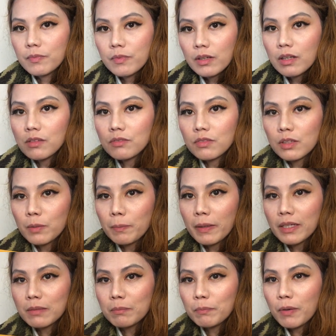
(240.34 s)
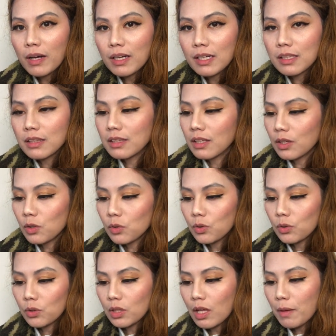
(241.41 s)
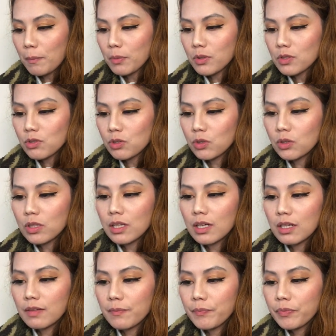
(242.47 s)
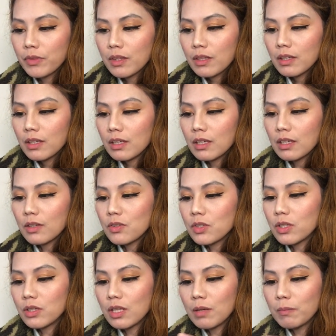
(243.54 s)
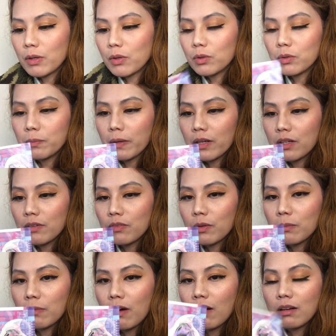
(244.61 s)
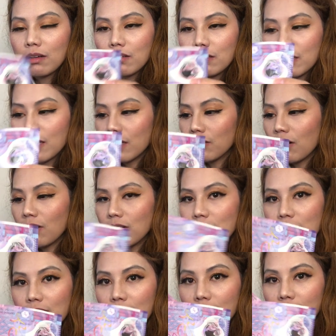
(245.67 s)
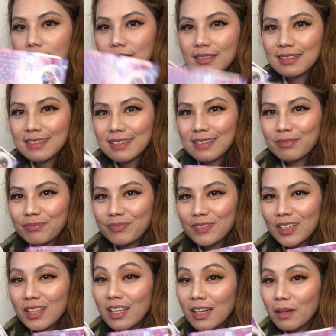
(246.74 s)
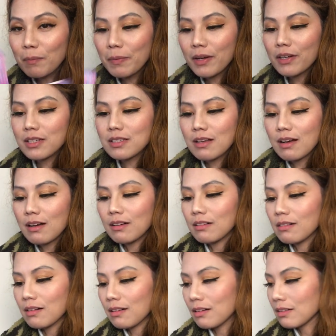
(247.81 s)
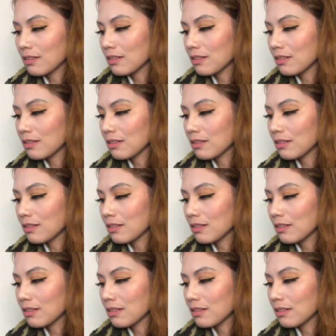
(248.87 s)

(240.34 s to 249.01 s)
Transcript: envelope, parang packet na ito. Tapos, yun lang. Yan. So, ang dami kong pera from Hong, yan, Hong Kong. Ganda ng pera sa Hong Kong.